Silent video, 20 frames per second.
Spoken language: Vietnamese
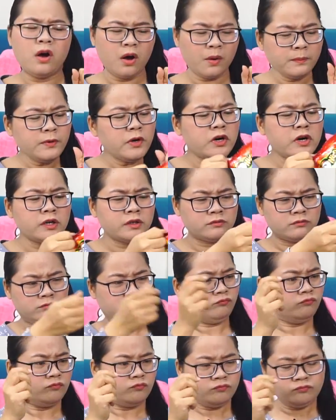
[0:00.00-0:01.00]
Không được
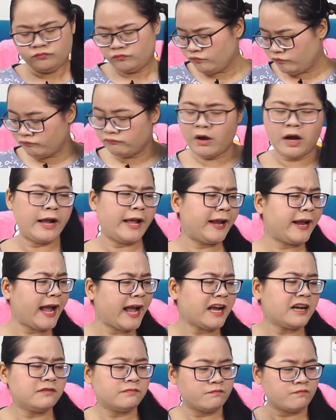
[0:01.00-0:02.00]
Mở cái khác